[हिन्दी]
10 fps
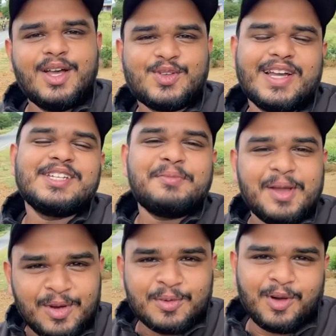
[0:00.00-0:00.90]
सो गाइज अभी
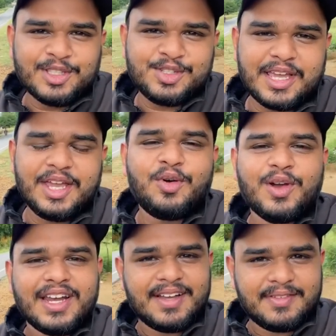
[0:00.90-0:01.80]
हम लोग पहुंच चुके हैं
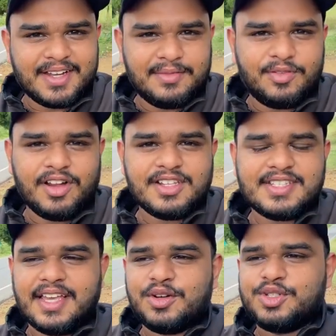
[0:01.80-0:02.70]
होगेनागल फॉल
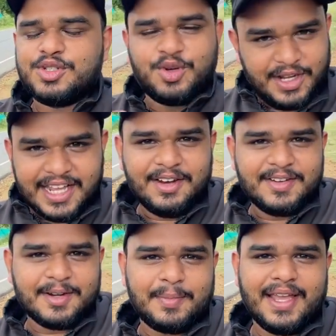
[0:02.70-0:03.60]
से कुछ 20
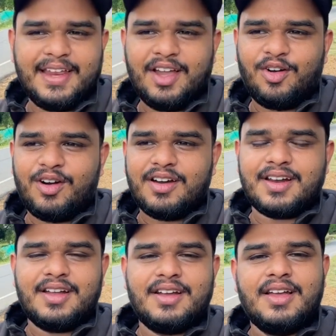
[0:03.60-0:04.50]
किलोमीटर पहले और
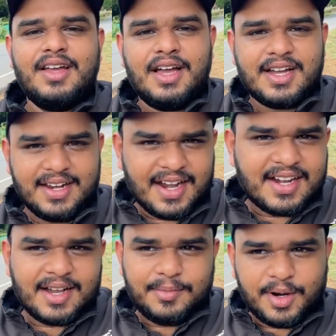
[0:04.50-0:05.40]

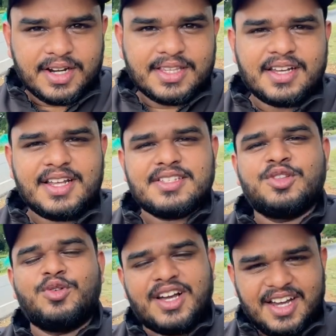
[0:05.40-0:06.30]
कर्नाटका बॉर्डर तक
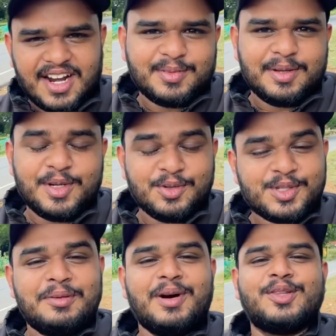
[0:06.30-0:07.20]
रास्ता थोड़ा ख़राब था बट
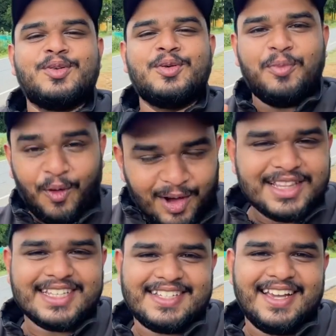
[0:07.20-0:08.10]
उसके बाद रोड
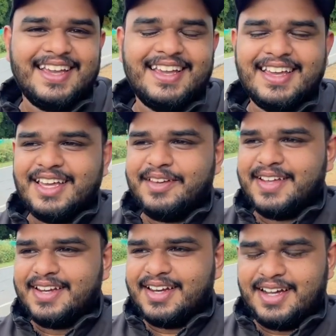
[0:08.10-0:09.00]
बहुत अच्छा है
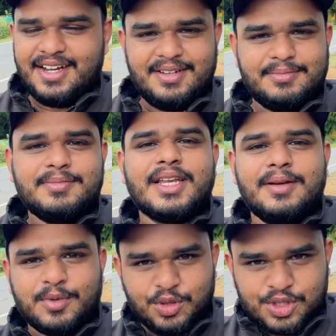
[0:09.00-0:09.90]
इवन
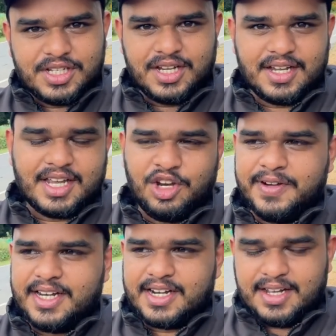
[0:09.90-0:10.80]
मतलब कुछ
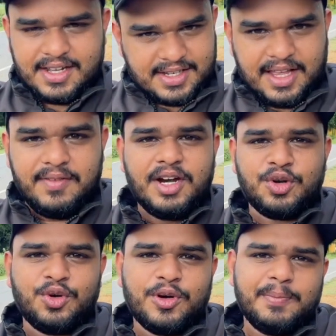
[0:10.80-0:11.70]
किलोमीटर
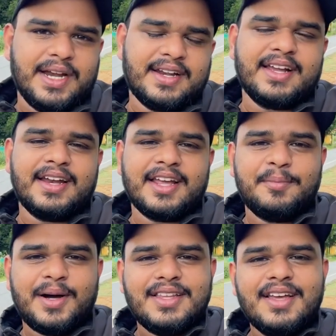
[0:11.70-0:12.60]
तमिलनाडु रोड में एंट्री करने के
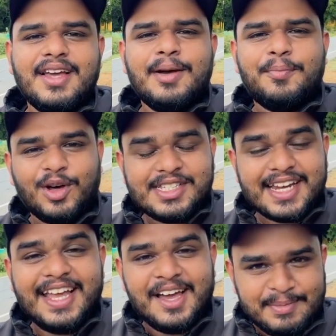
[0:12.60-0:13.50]
बाद बहुत
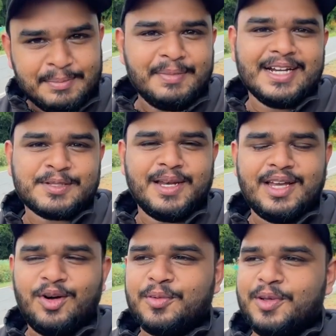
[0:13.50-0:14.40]
सारे हेयर पिन बेंट्स मिले और